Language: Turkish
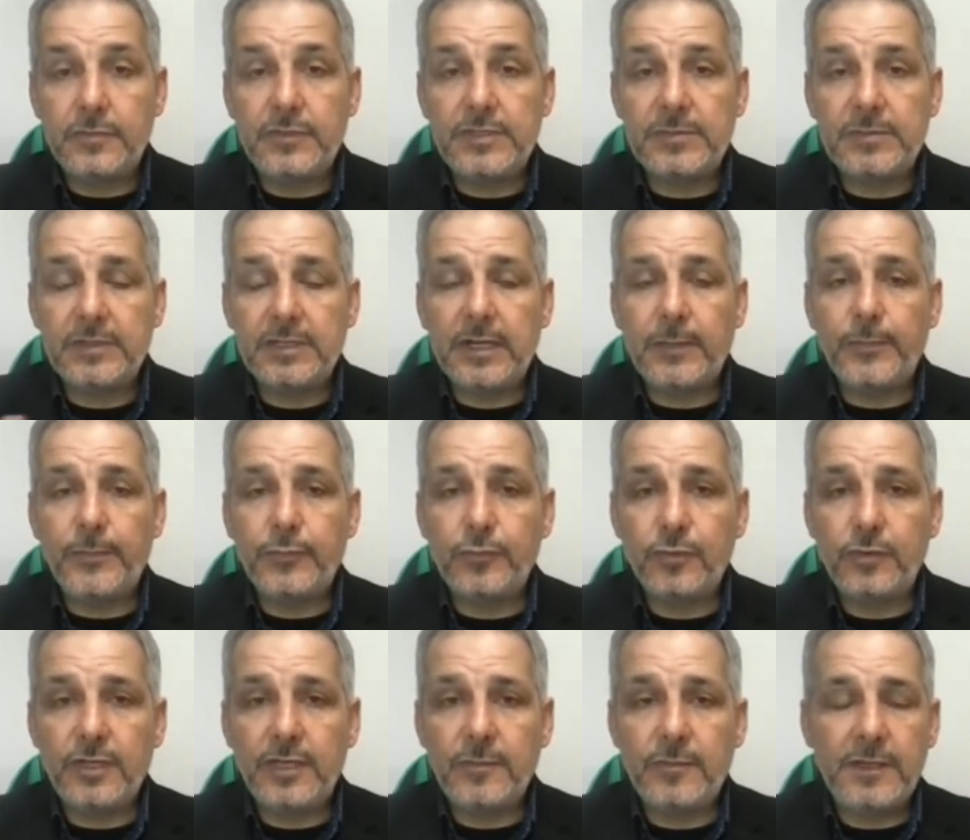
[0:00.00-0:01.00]
Şimdi kap
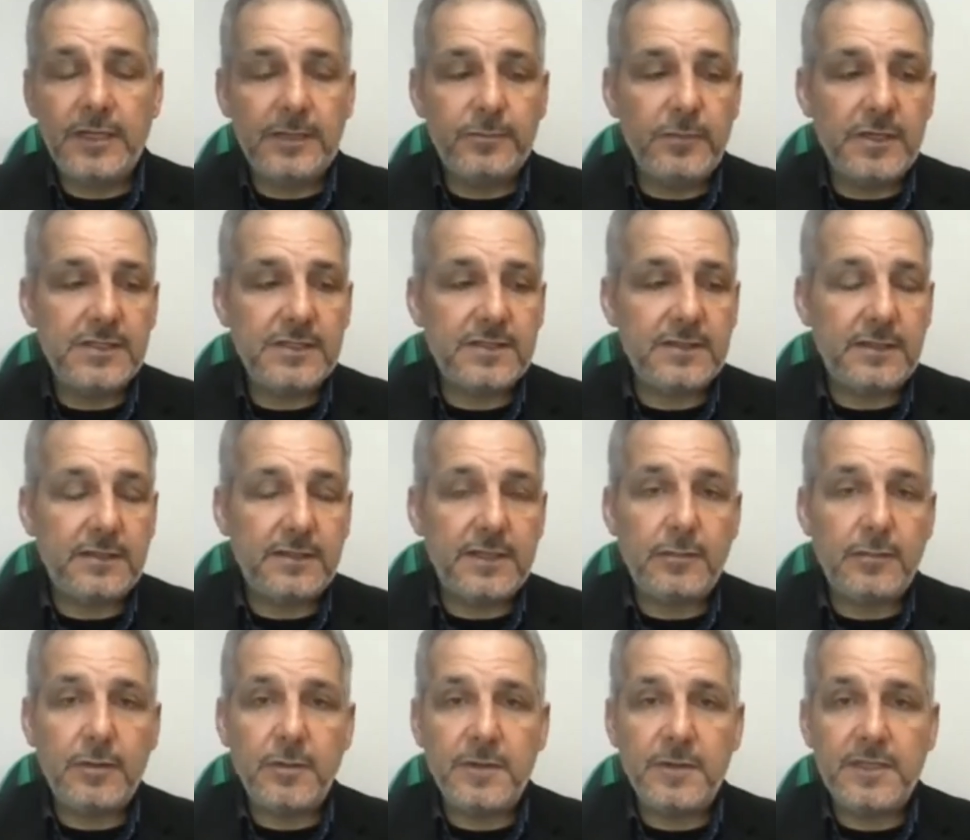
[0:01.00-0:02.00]
Türkiye Millet Meclisi'nde
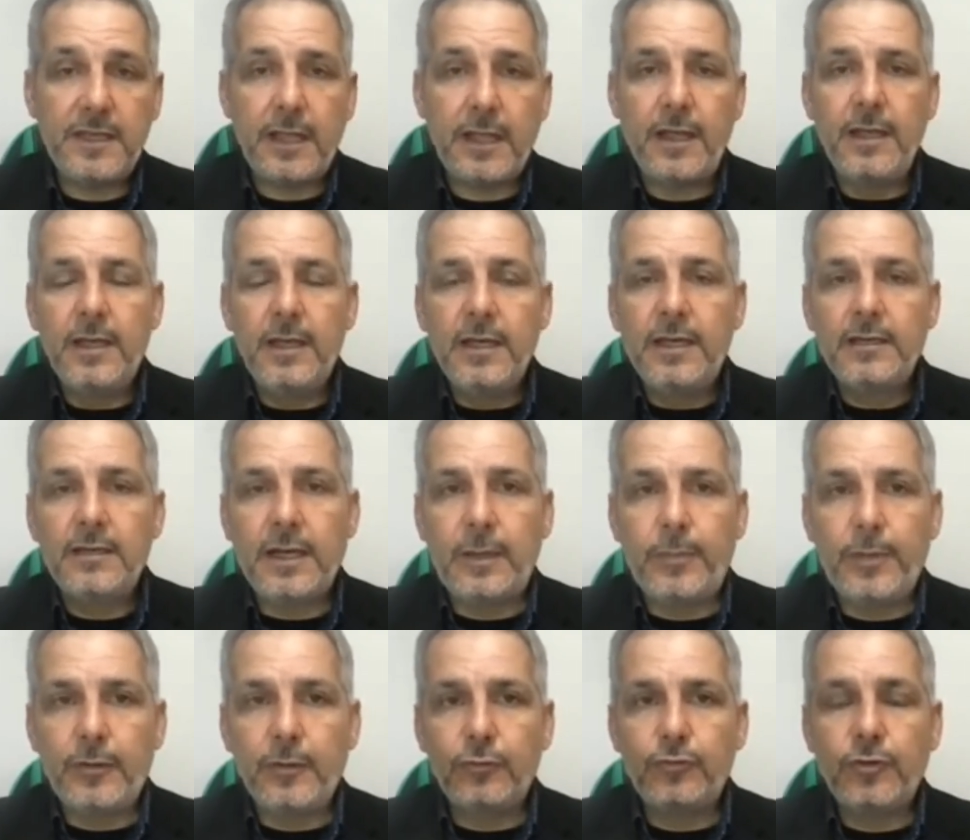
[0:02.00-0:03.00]
TBMM'de
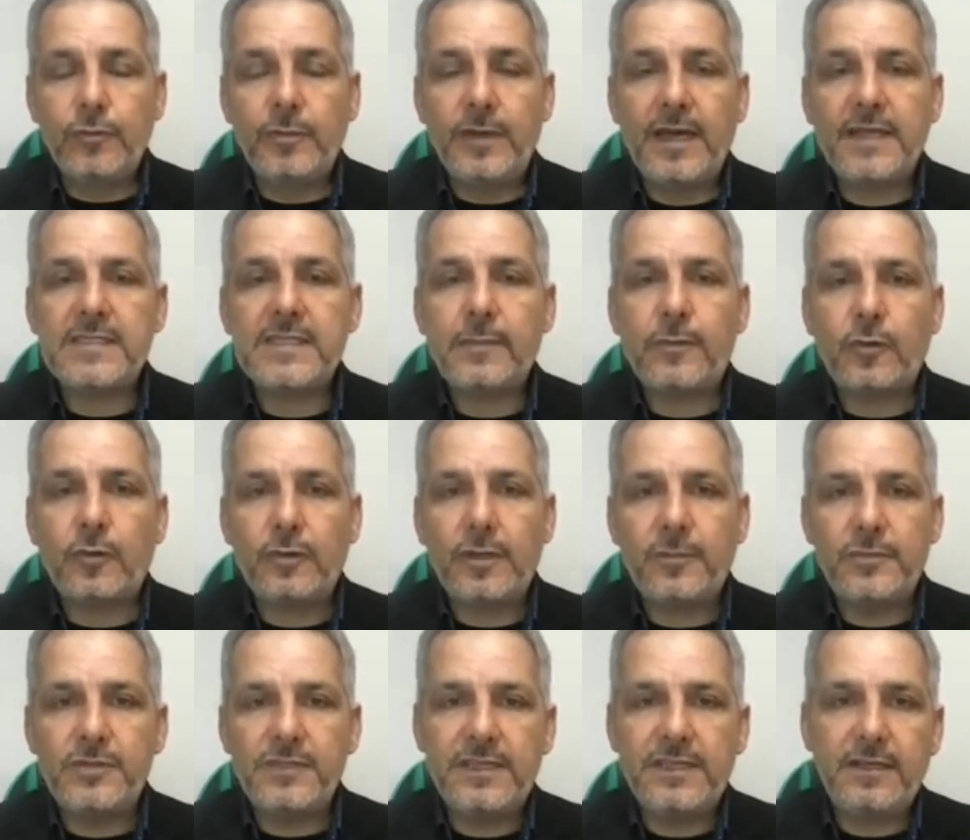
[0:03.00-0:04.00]
kapalı oturum her zaman
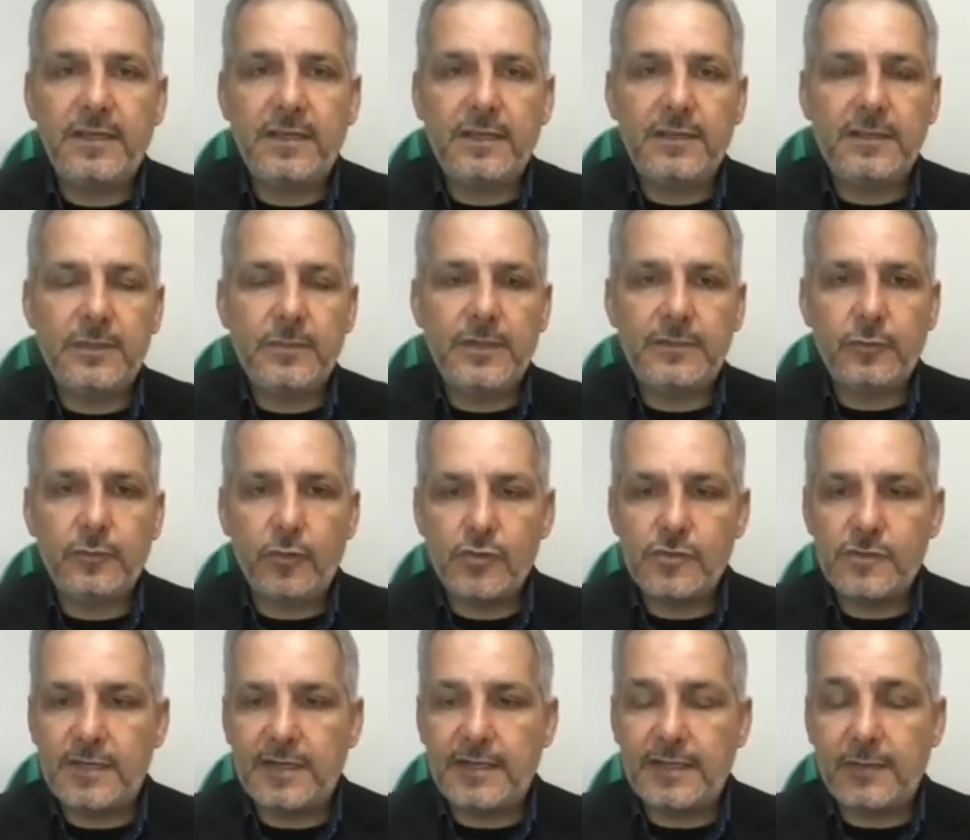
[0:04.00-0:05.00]
olan bir şey değil kıymetli dostlar.